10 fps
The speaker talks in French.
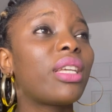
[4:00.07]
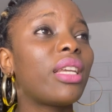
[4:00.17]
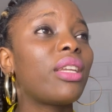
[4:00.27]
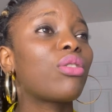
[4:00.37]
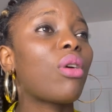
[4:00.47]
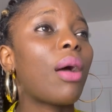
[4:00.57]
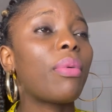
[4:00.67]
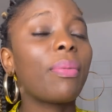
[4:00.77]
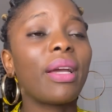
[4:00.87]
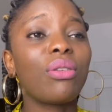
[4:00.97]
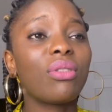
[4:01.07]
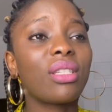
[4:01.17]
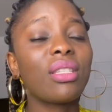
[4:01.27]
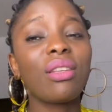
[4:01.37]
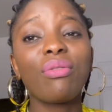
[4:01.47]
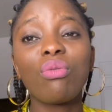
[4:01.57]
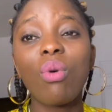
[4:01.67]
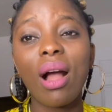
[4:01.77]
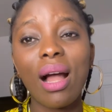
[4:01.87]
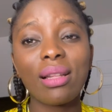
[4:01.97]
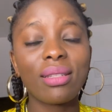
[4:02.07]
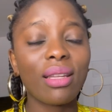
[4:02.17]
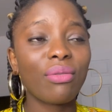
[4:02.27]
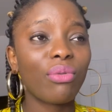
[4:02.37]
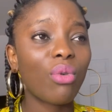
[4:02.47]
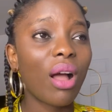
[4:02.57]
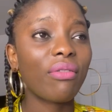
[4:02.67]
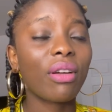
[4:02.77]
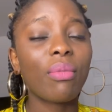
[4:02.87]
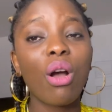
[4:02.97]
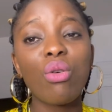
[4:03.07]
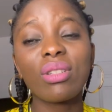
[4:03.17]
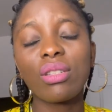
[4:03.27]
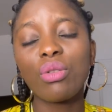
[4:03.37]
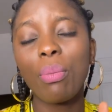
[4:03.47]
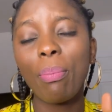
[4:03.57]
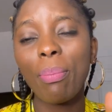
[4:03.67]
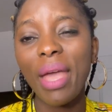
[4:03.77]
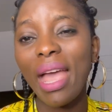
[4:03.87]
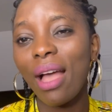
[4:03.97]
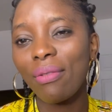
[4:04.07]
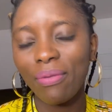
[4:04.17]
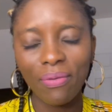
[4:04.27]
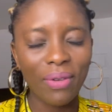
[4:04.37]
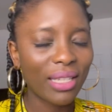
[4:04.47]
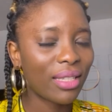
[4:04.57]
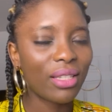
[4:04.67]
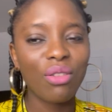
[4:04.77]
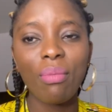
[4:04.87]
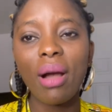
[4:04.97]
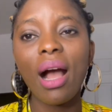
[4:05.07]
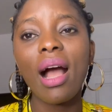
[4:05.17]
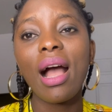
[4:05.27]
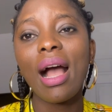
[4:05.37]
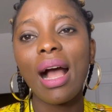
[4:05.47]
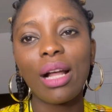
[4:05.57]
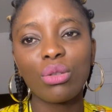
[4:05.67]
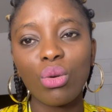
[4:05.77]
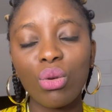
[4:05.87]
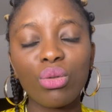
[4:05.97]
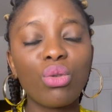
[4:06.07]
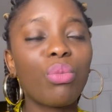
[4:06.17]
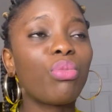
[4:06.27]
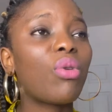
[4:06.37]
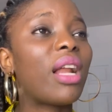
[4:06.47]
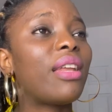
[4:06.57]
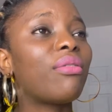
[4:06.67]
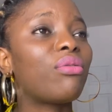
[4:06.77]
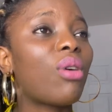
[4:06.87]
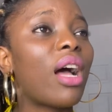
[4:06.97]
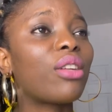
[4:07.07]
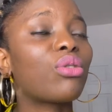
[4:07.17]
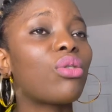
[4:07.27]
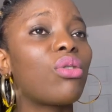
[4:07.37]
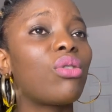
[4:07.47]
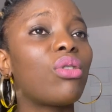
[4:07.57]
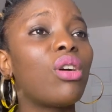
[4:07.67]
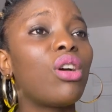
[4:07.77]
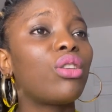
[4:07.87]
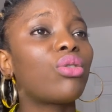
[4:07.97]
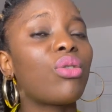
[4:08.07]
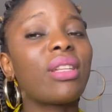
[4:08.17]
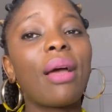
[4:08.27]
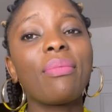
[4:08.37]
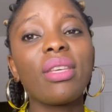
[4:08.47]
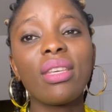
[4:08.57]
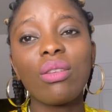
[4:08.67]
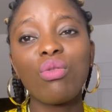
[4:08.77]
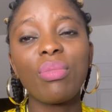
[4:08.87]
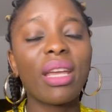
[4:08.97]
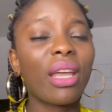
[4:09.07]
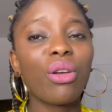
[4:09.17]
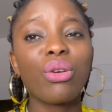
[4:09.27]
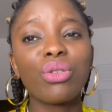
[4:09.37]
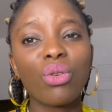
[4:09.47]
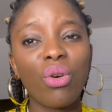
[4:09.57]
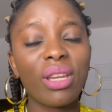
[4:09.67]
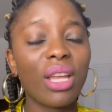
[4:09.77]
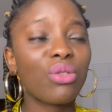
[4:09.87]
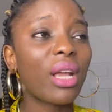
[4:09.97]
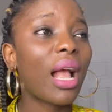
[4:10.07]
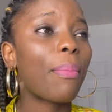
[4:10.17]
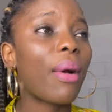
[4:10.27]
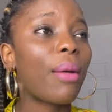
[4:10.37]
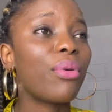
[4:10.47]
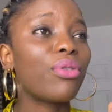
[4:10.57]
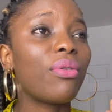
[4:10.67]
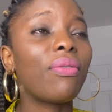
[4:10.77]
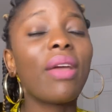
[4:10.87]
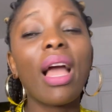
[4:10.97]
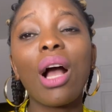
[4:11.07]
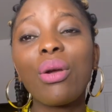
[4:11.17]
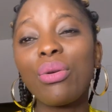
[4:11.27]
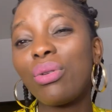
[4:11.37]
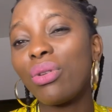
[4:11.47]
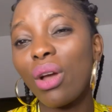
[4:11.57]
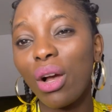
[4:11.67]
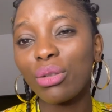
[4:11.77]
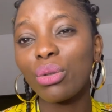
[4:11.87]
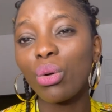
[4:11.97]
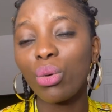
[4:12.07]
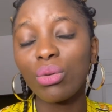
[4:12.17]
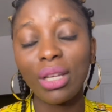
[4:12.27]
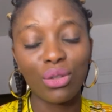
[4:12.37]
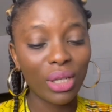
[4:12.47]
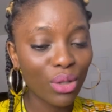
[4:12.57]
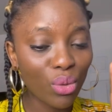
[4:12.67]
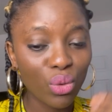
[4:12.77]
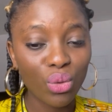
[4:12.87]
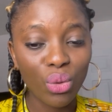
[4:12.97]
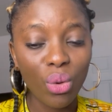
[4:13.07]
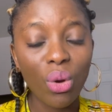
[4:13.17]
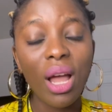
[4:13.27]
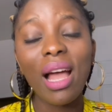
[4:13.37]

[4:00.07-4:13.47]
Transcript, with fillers: qui sont à peu près de 6 voies, 7 voies. Vraiment, on se perd facilement à Toronto. Pour aller voir ton, ton ami ou bien quelqu'un que tu connais, tu es capable de faire une heure de route et tu es toujours